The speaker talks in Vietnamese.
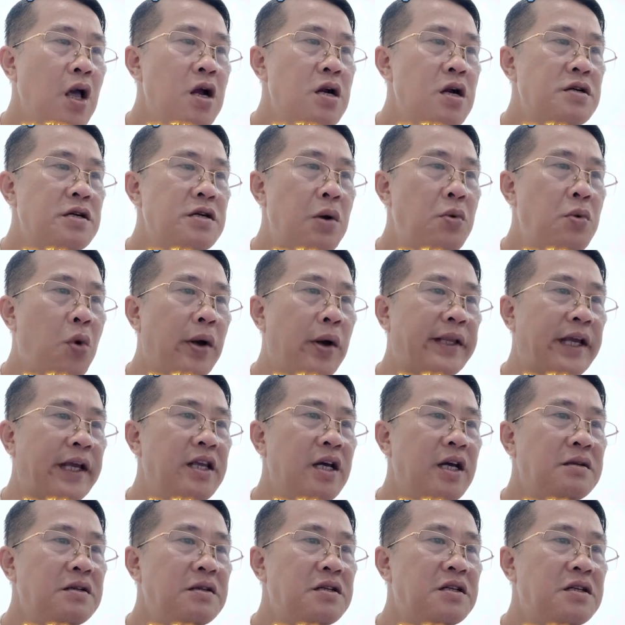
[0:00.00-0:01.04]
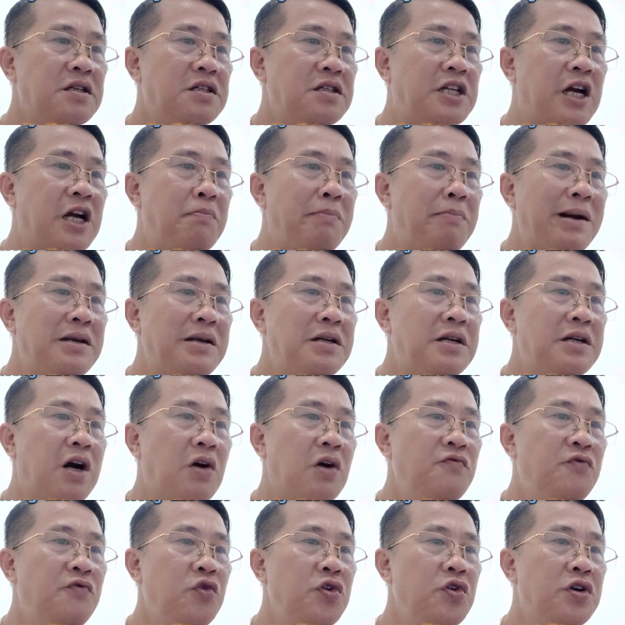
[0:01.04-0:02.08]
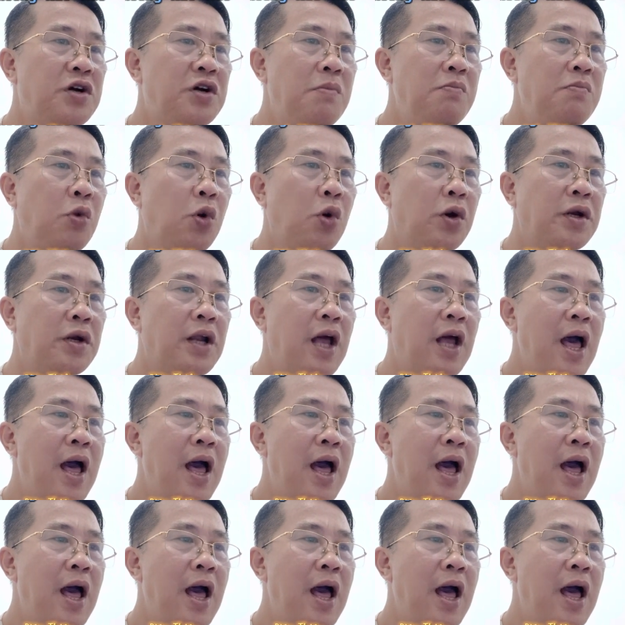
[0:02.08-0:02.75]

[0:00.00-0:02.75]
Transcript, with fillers: Đông Hoàng Thái Nhất trong mắt không vui không buồn,